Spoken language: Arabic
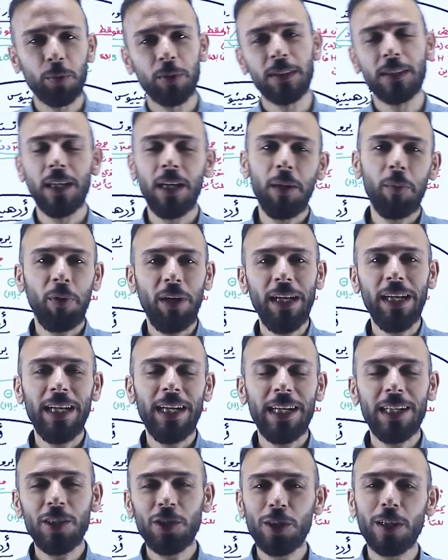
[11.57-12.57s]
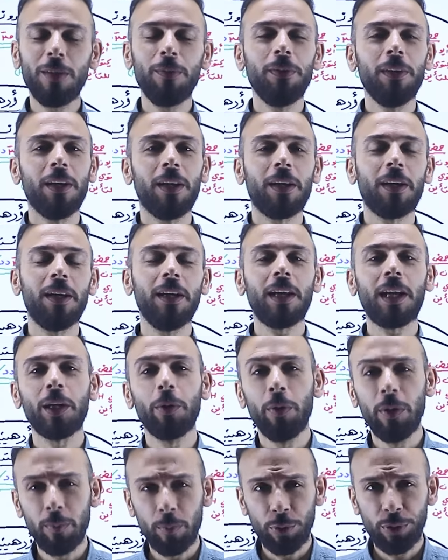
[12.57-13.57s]
والسلام على أشرف الخلق
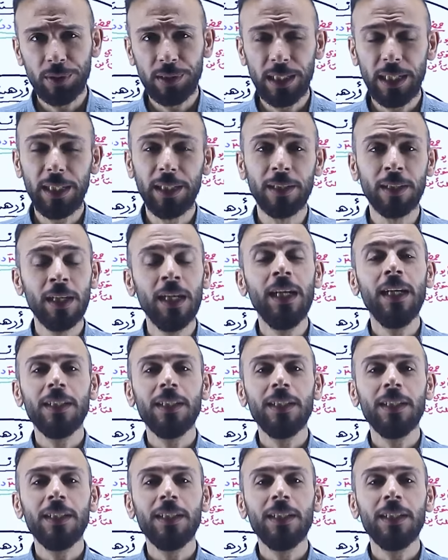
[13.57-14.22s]
والمرسلين